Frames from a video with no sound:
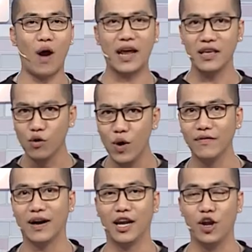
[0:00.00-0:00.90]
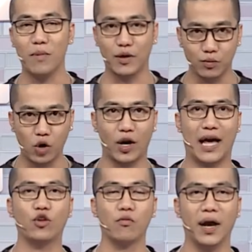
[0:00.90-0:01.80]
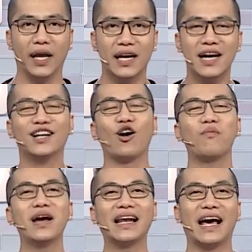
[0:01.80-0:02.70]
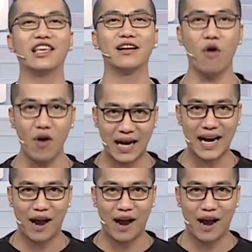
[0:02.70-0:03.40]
qua những nguyên vật liệu mà chúng tôi đã chuẩn bị. Không biết là những món ăn